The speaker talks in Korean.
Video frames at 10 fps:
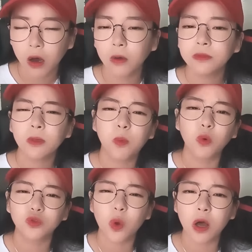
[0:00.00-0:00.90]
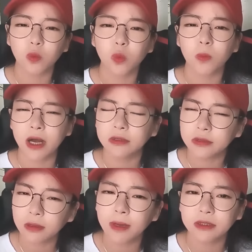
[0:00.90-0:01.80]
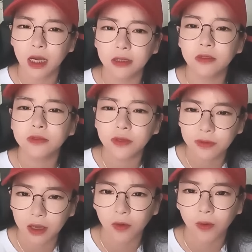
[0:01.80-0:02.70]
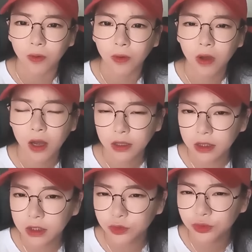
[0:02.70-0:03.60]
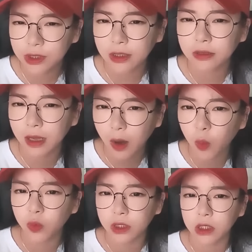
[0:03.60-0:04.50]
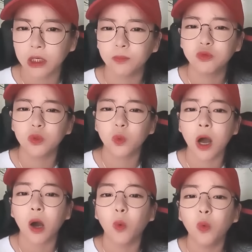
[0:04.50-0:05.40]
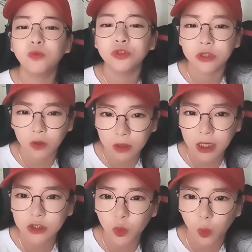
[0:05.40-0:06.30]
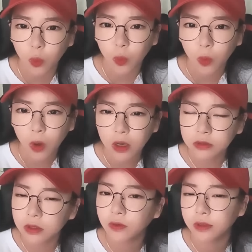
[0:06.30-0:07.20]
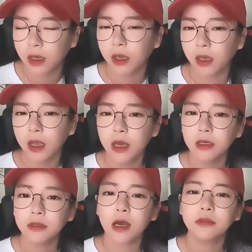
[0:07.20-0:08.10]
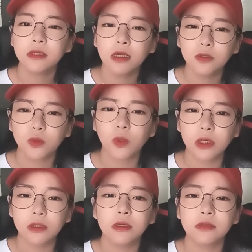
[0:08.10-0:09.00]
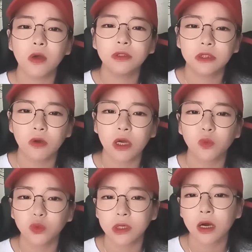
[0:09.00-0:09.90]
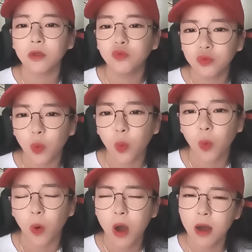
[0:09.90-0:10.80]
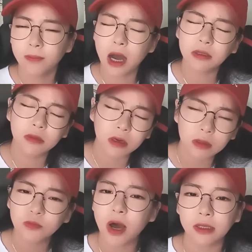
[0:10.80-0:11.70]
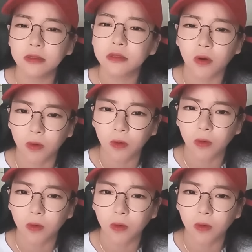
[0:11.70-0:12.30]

엄청 복종하고 말을 정말 잘 들었었대요. 이 수색을 나오기 불과 5분 전까지도 그런데 딱 산속 이 특정 지역에 도착한 후로 말을 너무 안 들어.